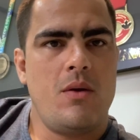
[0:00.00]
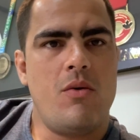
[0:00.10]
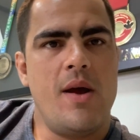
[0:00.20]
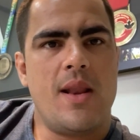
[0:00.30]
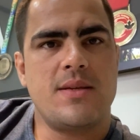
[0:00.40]

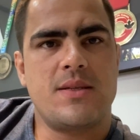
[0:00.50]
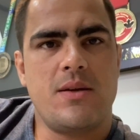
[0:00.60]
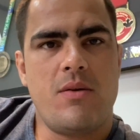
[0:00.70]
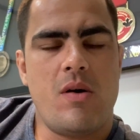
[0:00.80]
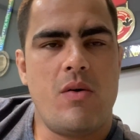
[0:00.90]
Com
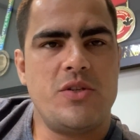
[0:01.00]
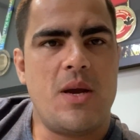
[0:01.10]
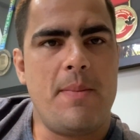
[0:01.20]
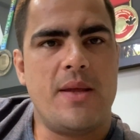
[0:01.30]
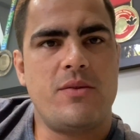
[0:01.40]
relação ao
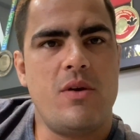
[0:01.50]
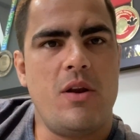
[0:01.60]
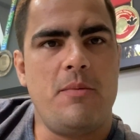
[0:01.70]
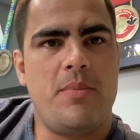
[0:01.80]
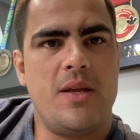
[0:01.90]
adiamento da
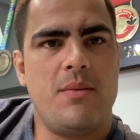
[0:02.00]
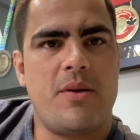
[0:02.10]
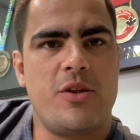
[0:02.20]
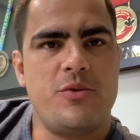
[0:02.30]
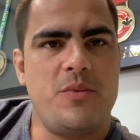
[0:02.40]
Olimpíada
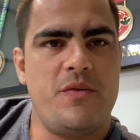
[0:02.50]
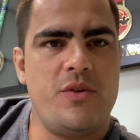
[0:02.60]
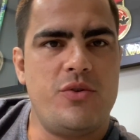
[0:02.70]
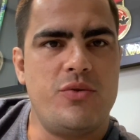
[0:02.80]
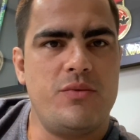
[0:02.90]
para
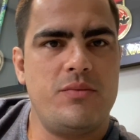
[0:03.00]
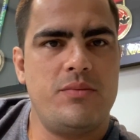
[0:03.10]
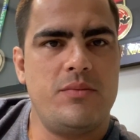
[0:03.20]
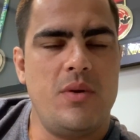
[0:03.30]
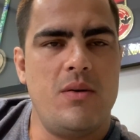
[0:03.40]
2021,
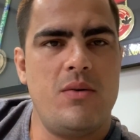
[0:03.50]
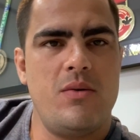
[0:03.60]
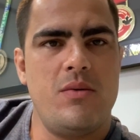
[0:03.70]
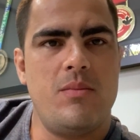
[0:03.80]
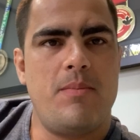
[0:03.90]

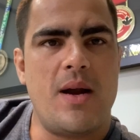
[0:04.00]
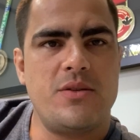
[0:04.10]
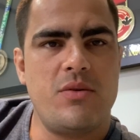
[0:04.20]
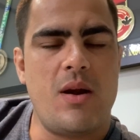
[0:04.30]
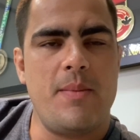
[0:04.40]
eu
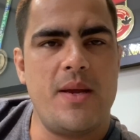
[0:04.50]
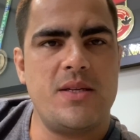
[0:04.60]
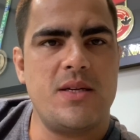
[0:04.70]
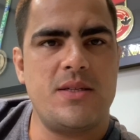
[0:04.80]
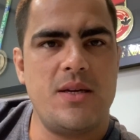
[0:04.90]

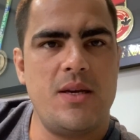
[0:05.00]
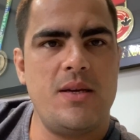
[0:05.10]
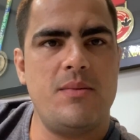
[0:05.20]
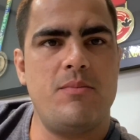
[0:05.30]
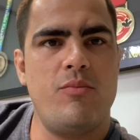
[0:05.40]
particularmente
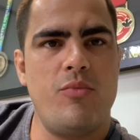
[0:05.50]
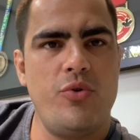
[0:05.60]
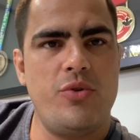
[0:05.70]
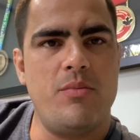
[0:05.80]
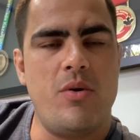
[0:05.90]
achei
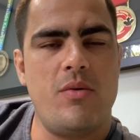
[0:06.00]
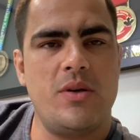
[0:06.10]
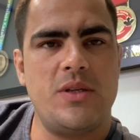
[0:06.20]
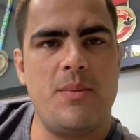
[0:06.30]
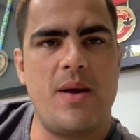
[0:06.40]
muito bom,
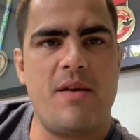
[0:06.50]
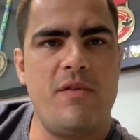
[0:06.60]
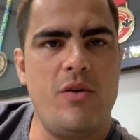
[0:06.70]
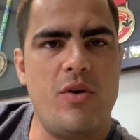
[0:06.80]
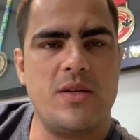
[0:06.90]
achei
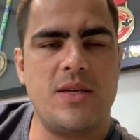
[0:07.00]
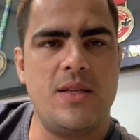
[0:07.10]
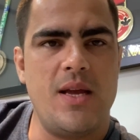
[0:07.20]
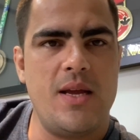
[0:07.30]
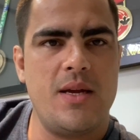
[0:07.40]
maravilhosa a
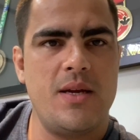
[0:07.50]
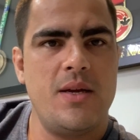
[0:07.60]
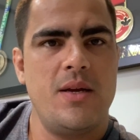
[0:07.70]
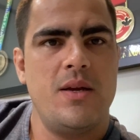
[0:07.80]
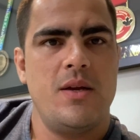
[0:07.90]
ideia.
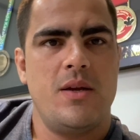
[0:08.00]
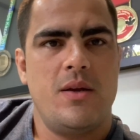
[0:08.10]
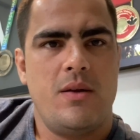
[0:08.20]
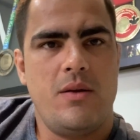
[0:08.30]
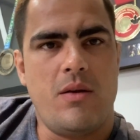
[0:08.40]

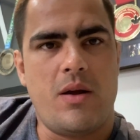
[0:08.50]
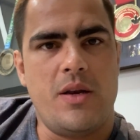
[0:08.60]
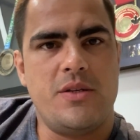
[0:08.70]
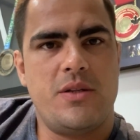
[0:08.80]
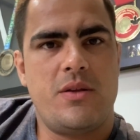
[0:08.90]
Eu
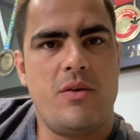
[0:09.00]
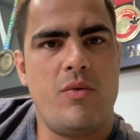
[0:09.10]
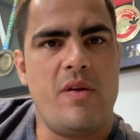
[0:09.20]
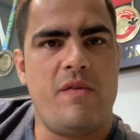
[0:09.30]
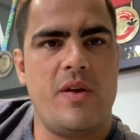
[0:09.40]
acredito que
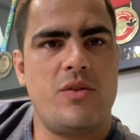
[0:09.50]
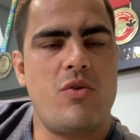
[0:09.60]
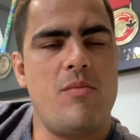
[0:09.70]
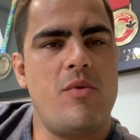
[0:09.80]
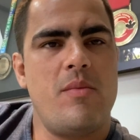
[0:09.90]
um evento
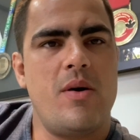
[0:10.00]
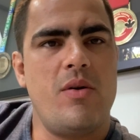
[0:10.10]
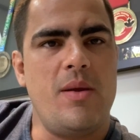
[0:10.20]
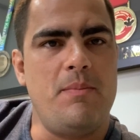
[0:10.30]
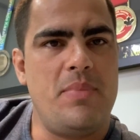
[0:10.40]
como uma
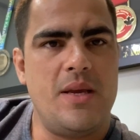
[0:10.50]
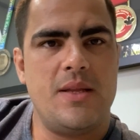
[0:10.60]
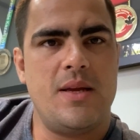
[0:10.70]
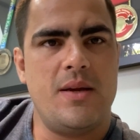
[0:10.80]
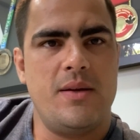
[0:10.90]

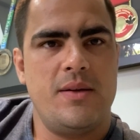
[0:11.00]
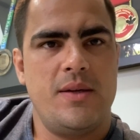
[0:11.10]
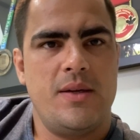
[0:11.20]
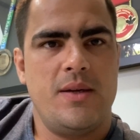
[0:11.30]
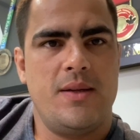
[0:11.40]
Olimpíada,
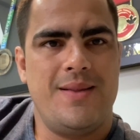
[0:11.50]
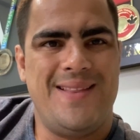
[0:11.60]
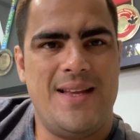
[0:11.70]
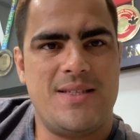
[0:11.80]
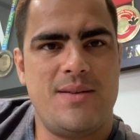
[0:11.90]

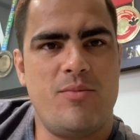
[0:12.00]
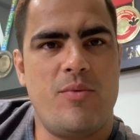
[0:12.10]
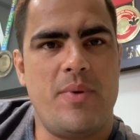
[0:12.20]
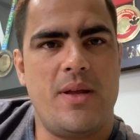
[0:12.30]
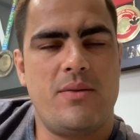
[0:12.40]
nesse
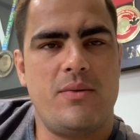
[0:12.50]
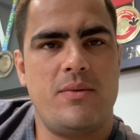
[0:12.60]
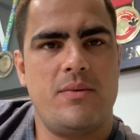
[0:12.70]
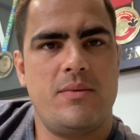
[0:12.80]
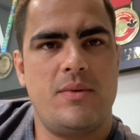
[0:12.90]
momento,
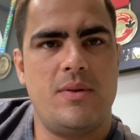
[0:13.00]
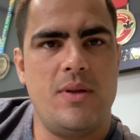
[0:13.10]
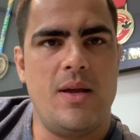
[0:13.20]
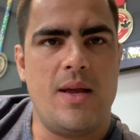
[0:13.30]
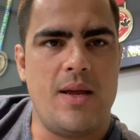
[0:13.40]

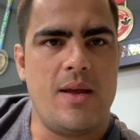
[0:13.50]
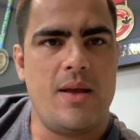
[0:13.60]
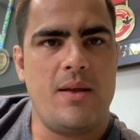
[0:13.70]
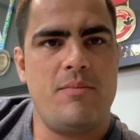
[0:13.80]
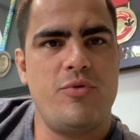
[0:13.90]

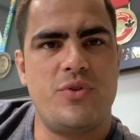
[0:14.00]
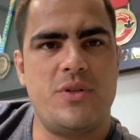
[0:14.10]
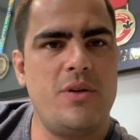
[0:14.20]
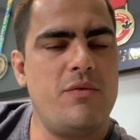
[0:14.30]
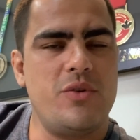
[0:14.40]
é, é
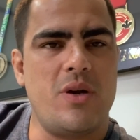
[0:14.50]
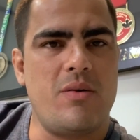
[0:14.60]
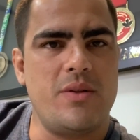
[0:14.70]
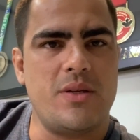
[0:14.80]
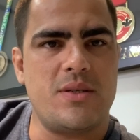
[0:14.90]
impossível de
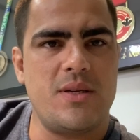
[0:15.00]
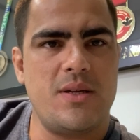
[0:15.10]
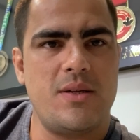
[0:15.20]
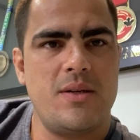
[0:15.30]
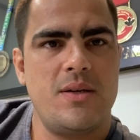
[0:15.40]
acontecer.